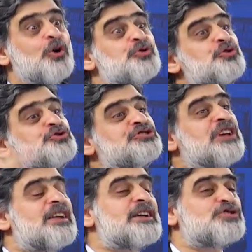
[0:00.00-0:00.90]
100
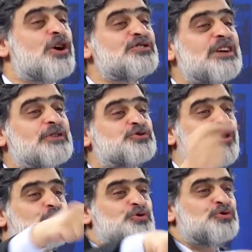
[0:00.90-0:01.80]
sene sonra
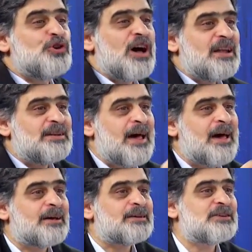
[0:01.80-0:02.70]
çoğunluğu
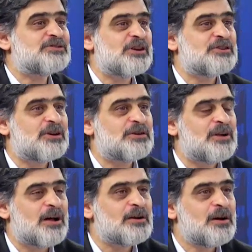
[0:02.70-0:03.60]
elle
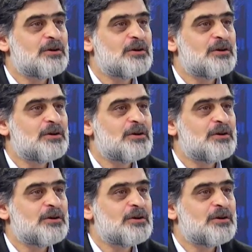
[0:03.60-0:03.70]
geçirecekler.